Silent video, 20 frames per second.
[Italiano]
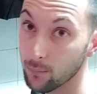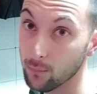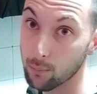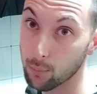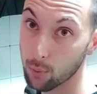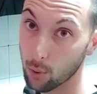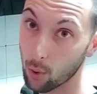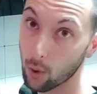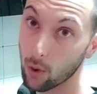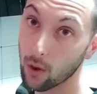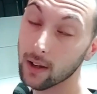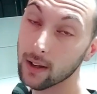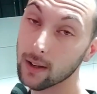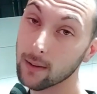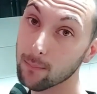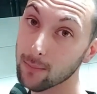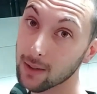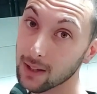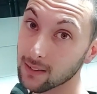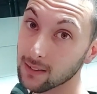puoi
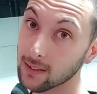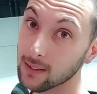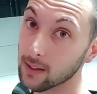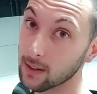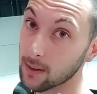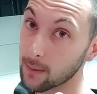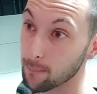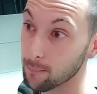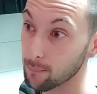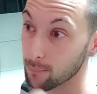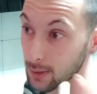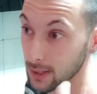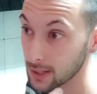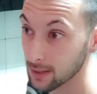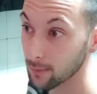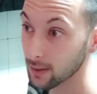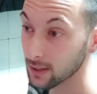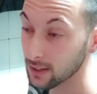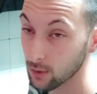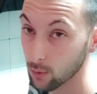mettere
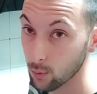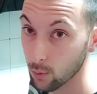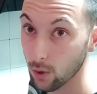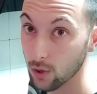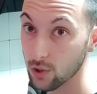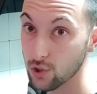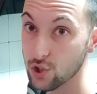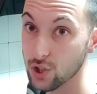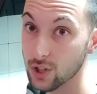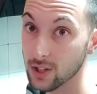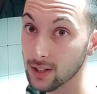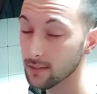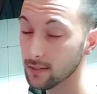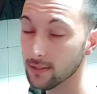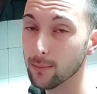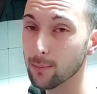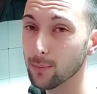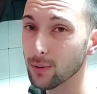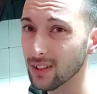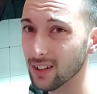prima di cuocere
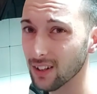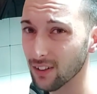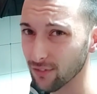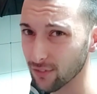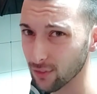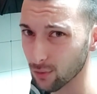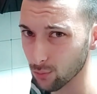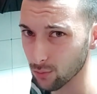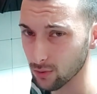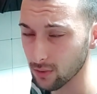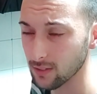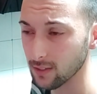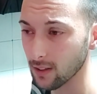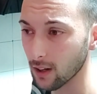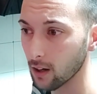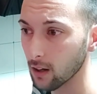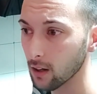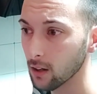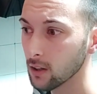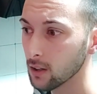tipo della
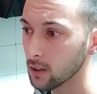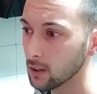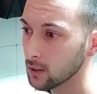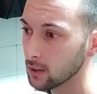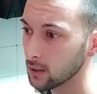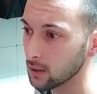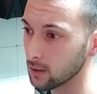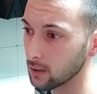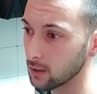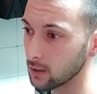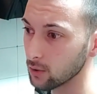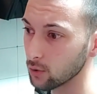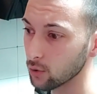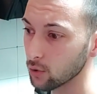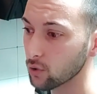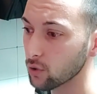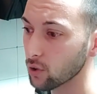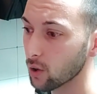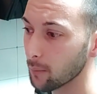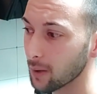frutta, eh, non
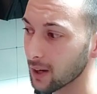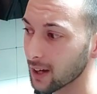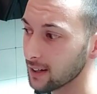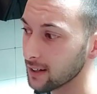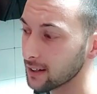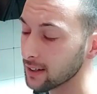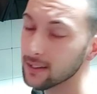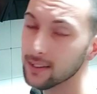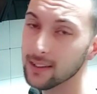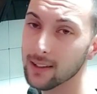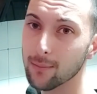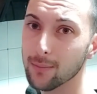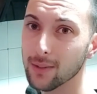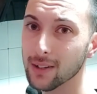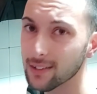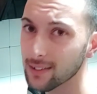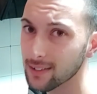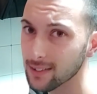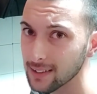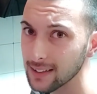so magari dei
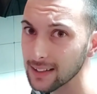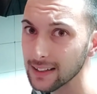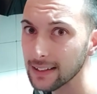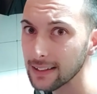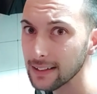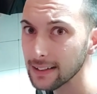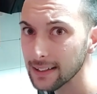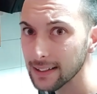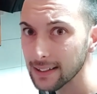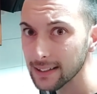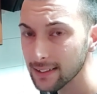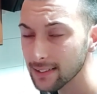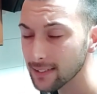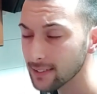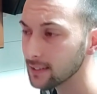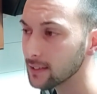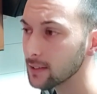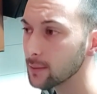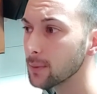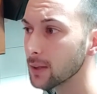mirtilli
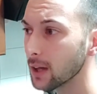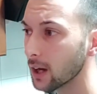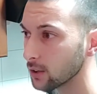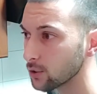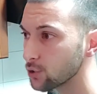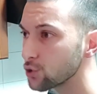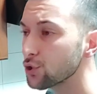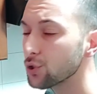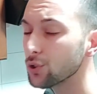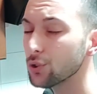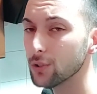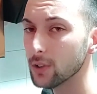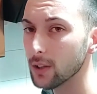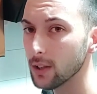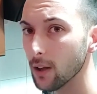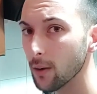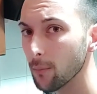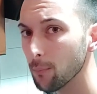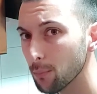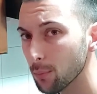se ti piacciono, dei
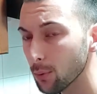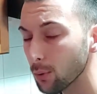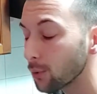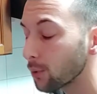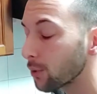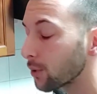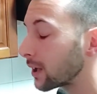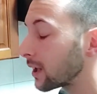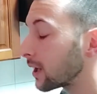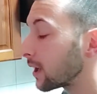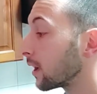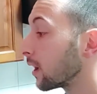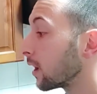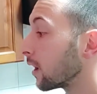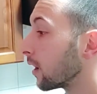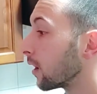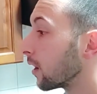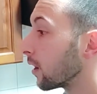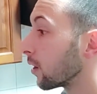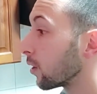lamponi
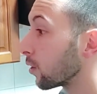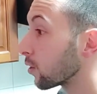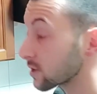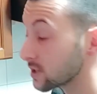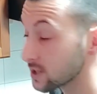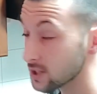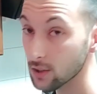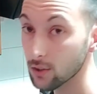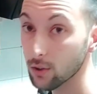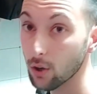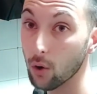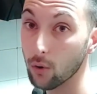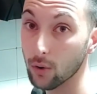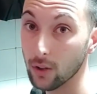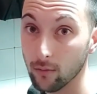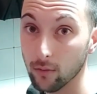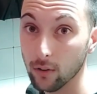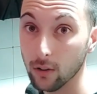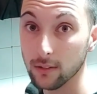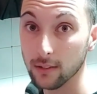o se no una
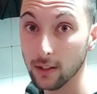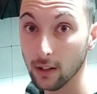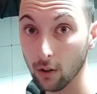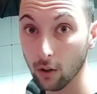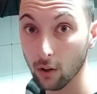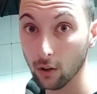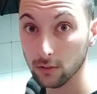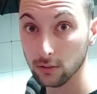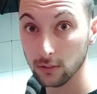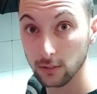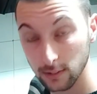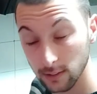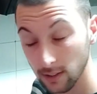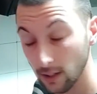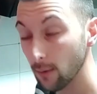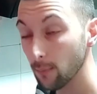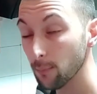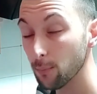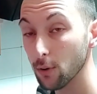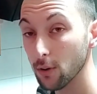volta
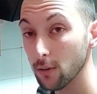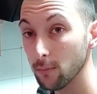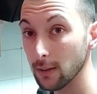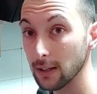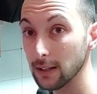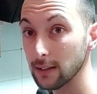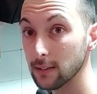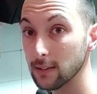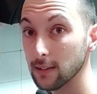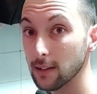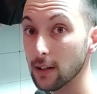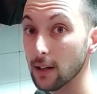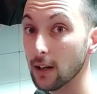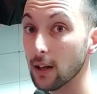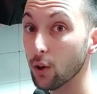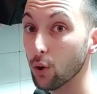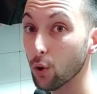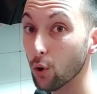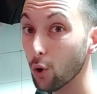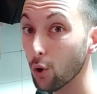cotta puoi
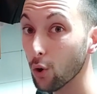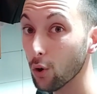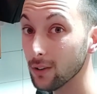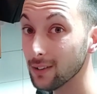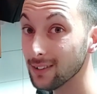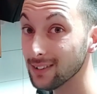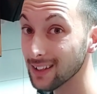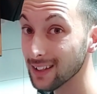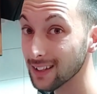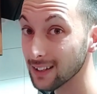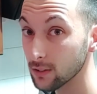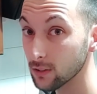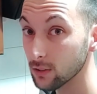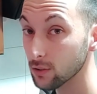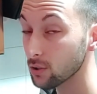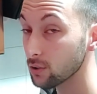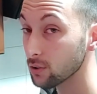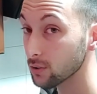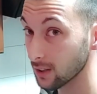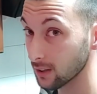mettere o
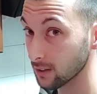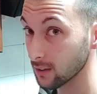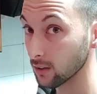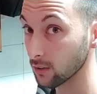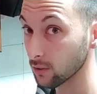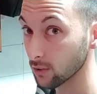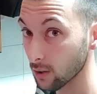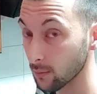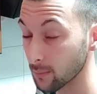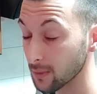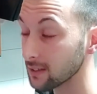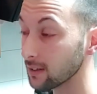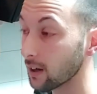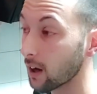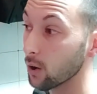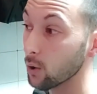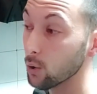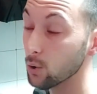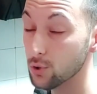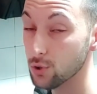dentro tagliando la
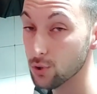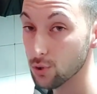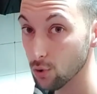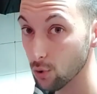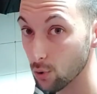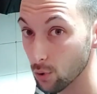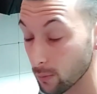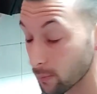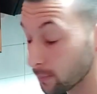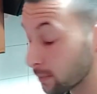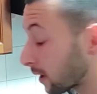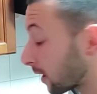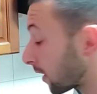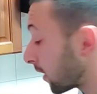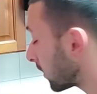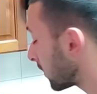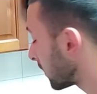metà o sopra